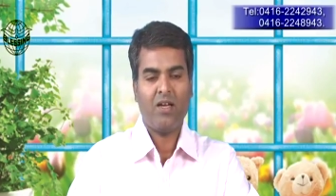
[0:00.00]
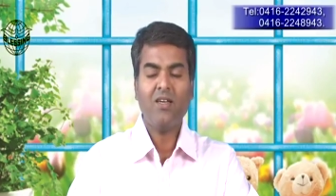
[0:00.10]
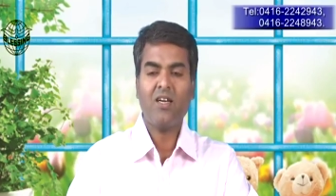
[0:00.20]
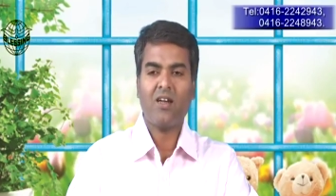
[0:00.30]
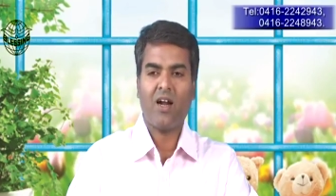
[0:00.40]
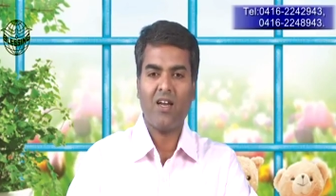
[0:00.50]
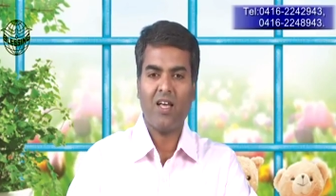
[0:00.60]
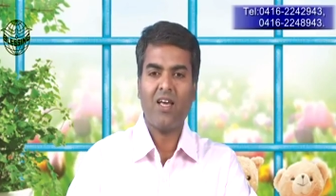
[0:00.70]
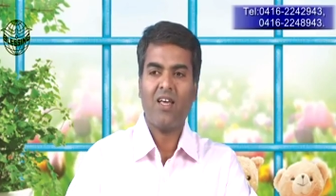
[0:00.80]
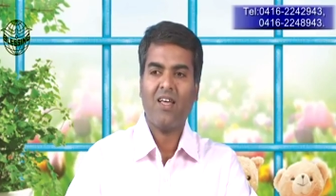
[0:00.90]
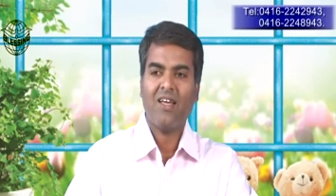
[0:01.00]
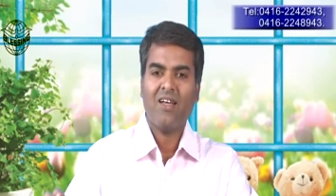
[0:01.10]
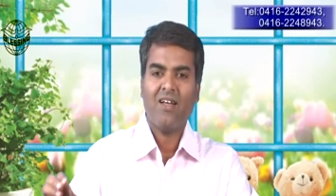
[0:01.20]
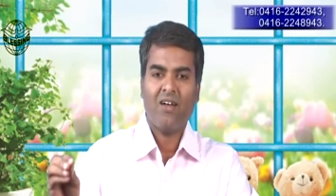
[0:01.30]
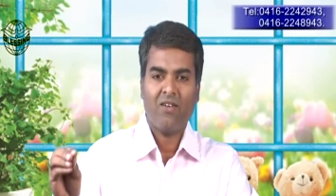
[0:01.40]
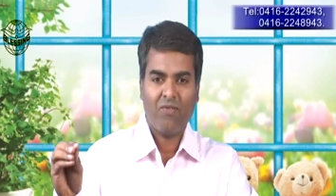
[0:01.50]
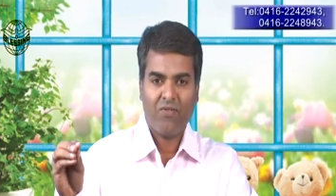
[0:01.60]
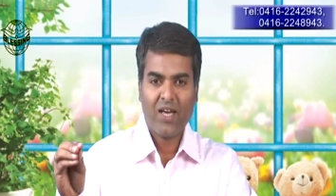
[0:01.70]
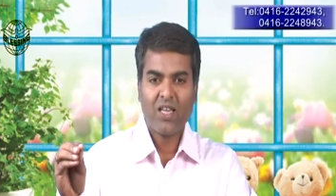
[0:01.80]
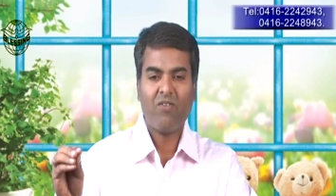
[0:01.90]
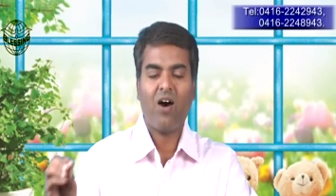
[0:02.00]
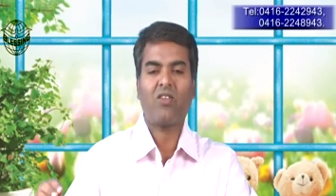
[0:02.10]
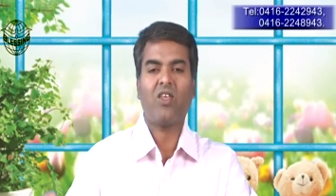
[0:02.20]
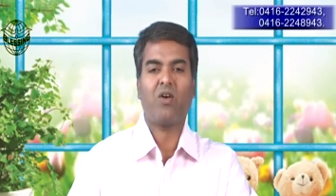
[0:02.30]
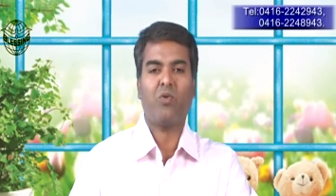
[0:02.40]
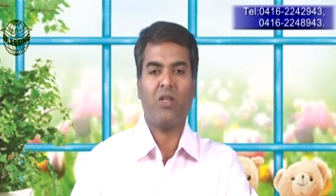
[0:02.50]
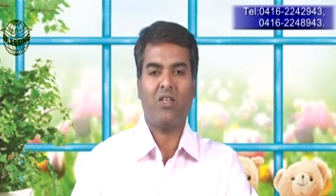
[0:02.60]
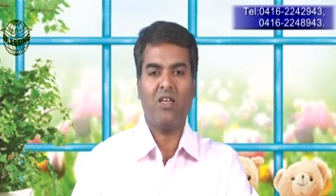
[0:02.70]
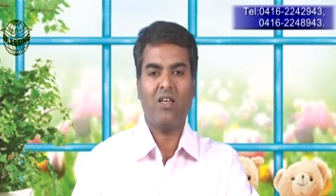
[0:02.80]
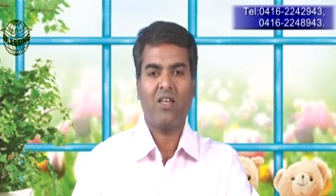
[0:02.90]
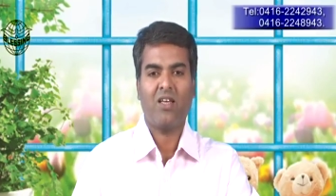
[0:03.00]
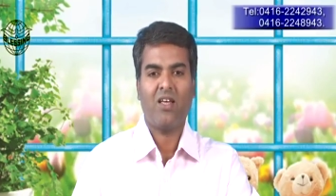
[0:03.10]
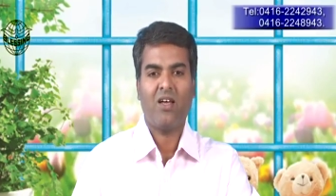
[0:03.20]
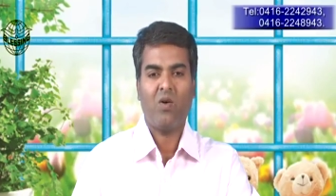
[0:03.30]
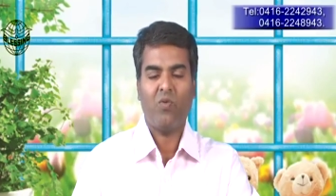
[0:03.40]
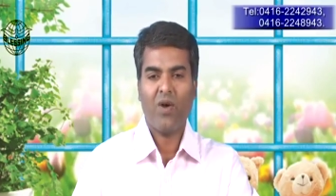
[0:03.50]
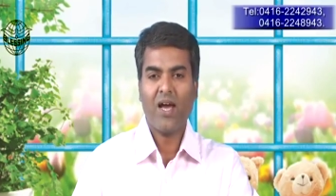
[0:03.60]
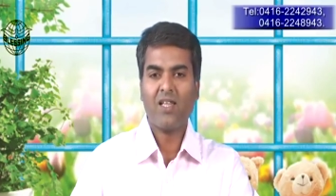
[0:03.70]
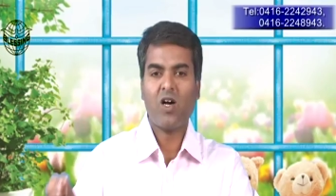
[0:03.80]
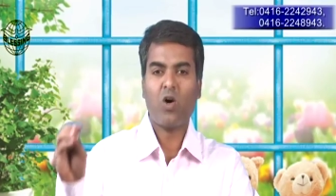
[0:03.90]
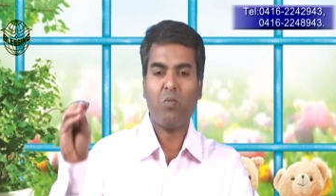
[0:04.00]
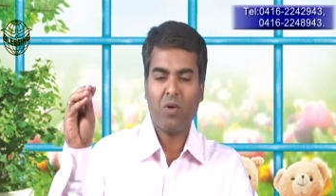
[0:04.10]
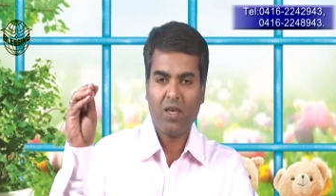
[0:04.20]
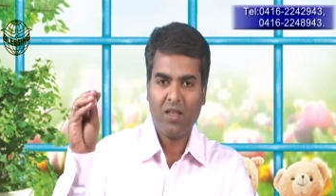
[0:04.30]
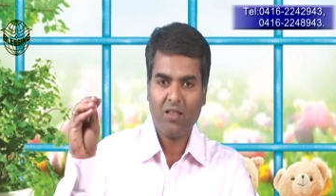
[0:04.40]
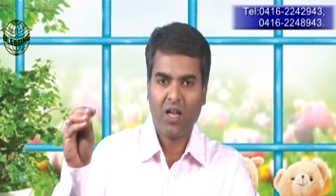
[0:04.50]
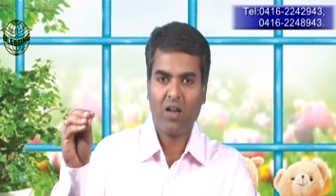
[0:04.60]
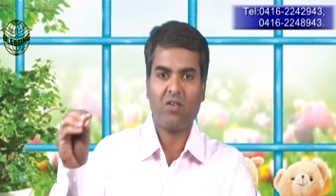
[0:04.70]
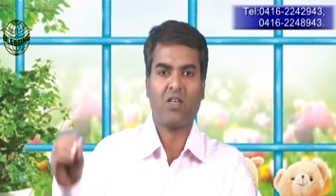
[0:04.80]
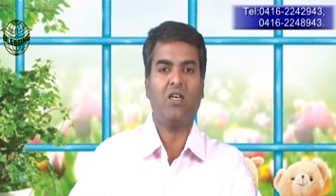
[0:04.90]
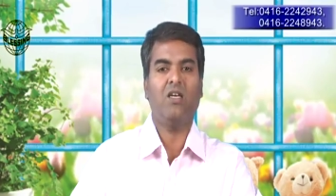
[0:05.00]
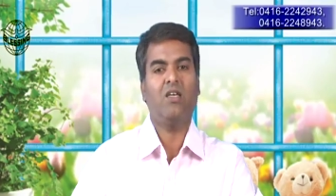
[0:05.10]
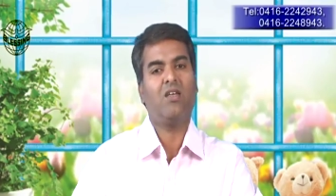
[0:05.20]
இன்றைய நாளிலே வேத வார்த்தையை குறித்து வேதாகம் எந்த அளவிற்கு